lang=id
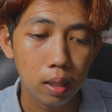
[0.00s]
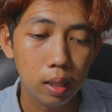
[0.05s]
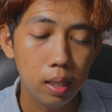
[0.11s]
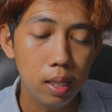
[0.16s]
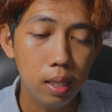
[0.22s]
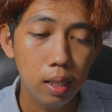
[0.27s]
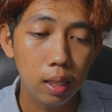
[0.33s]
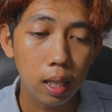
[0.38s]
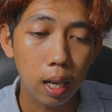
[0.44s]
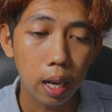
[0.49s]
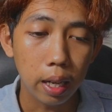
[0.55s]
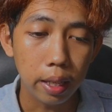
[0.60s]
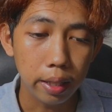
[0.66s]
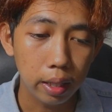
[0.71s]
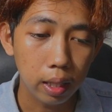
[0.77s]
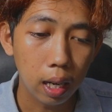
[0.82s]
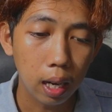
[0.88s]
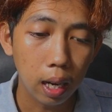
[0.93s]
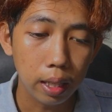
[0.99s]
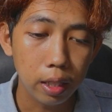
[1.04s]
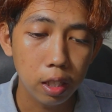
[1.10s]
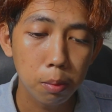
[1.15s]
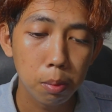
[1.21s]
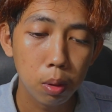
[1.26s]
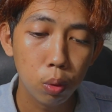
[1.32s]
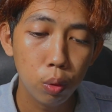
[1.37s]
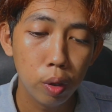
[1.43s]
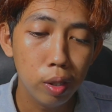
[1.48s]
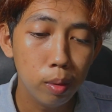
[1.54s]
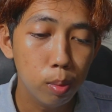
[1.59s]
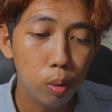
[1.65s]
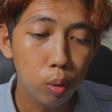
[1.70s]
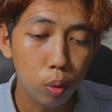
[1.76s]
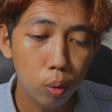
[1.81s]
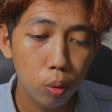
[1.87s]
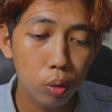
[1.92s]
jadi kayaknya kakaknya emang udah
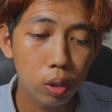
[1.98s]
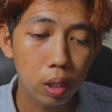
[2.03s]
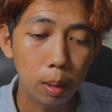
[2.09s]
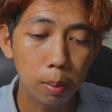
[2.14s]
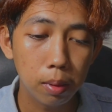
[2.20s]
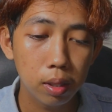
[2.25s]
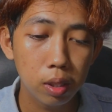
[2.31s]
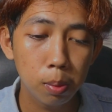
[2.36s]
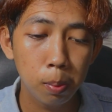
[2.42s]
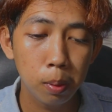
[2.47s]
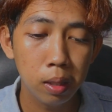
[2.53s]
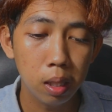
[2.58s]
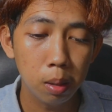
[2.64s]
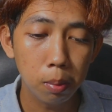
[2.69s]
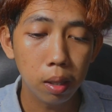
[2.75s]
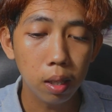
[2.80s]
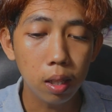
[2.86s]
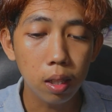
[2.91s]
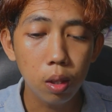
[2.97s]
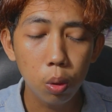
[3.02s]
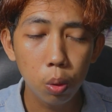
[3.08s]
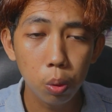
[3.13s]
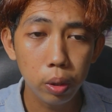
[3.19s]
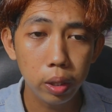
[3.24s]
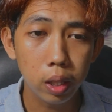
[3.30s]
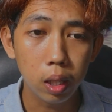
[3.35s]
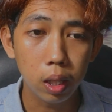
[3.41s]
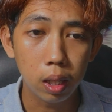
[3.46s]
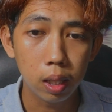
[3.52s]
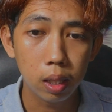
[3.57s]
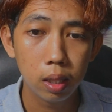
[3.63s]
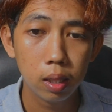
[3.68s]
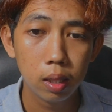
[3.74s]
dibunuh sama Spiderman itu ya.